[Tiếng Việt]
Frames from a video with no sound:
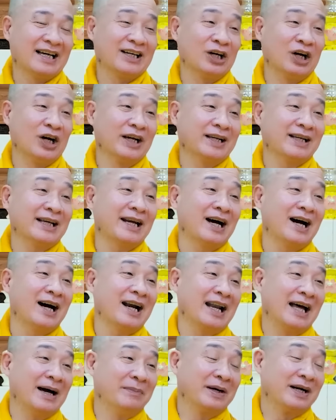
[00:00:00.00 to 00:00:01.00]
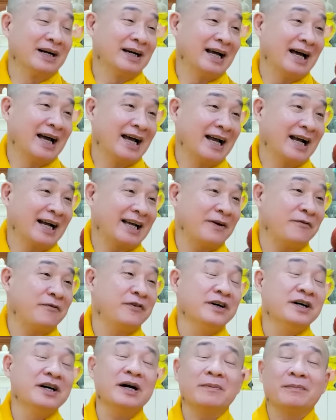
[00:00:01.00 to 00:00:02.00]
Rồi cái đó là mình cái
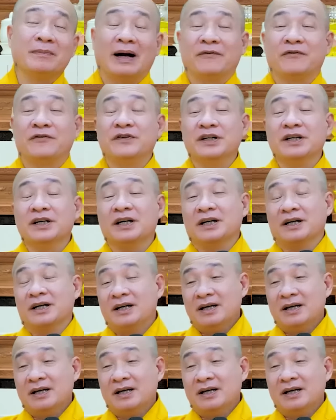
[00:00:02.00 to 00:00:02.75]
phước, mà phước